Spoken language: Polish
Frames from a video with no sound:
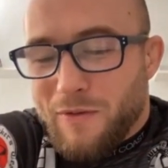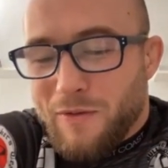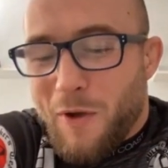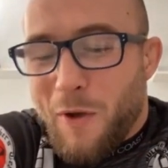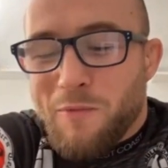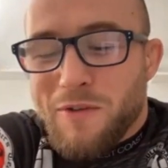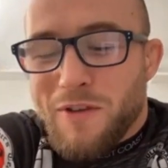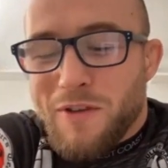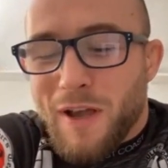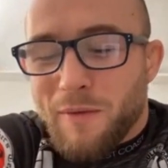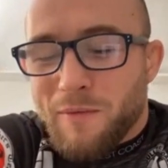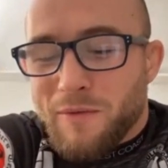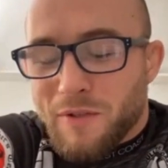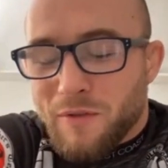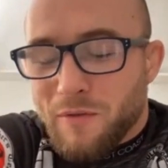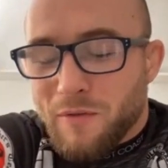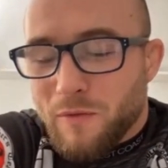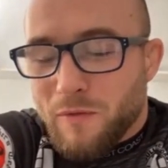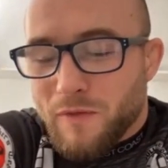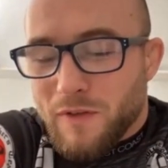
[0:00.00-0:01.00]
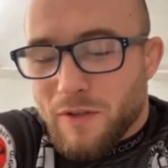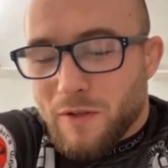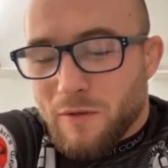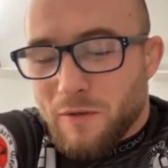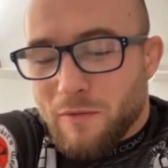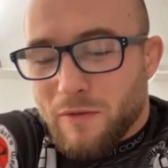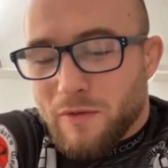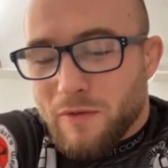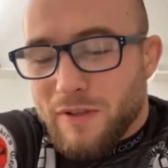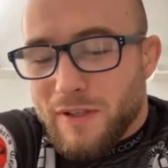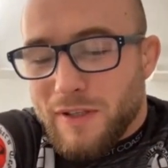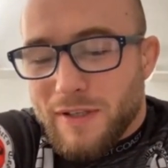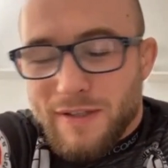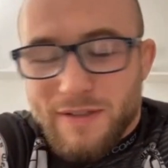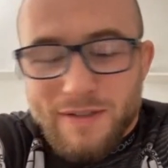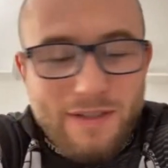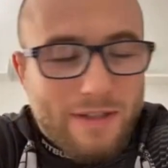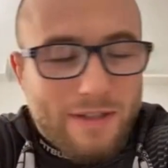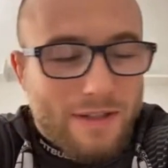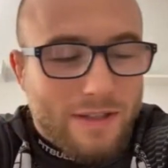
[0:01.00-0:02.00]
obijam się głównie, no bo
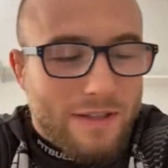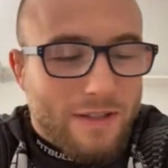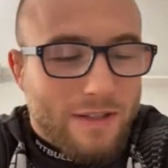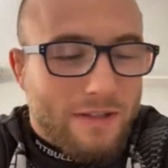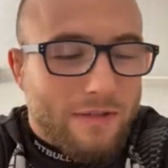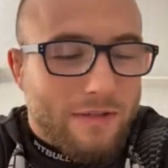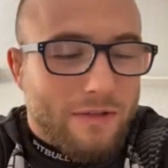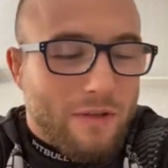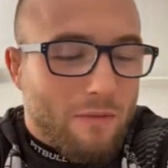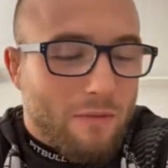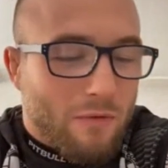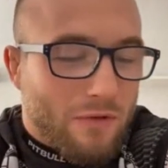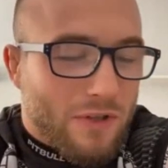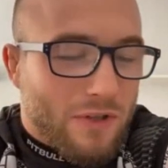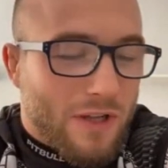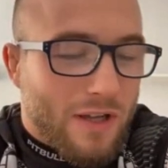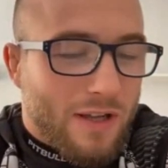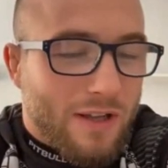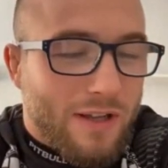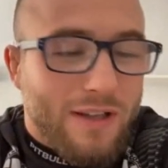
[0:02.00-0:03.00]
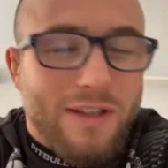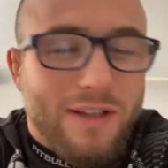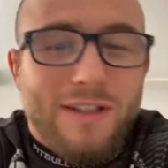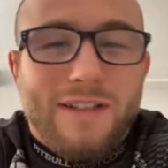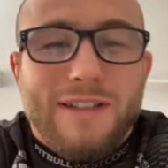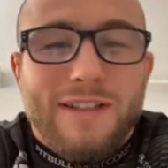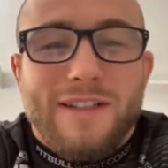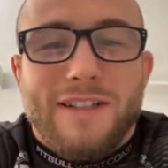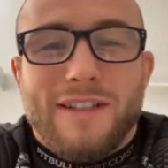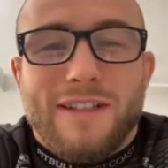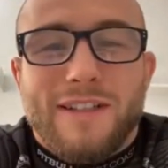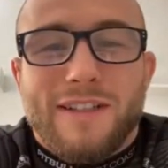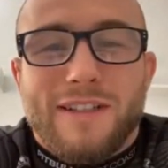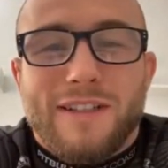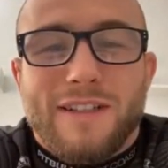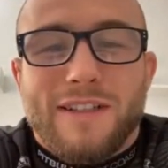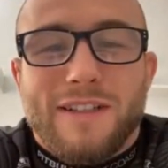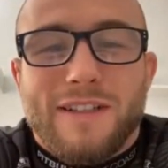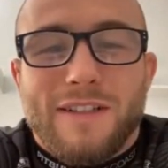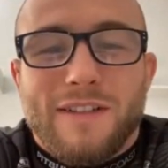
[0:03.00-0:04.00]
niestety no nie można
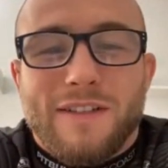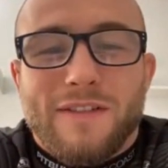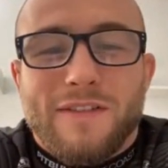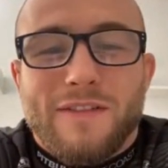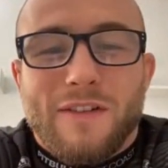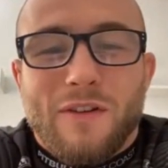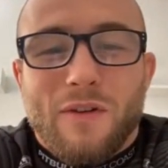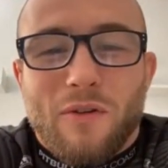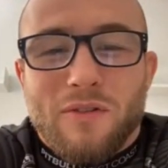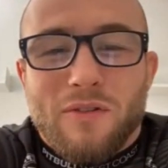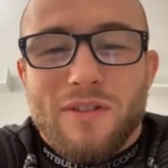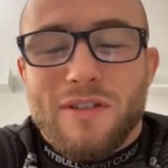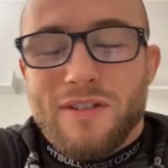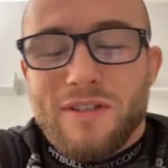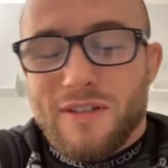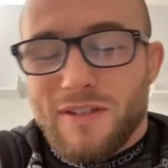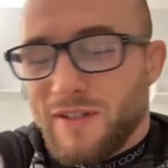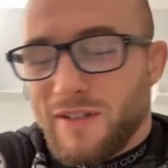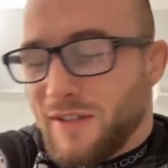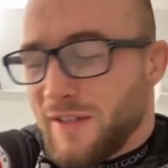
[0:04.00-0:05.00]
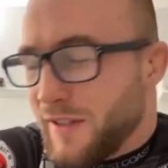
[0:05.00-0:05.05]
wychodzić.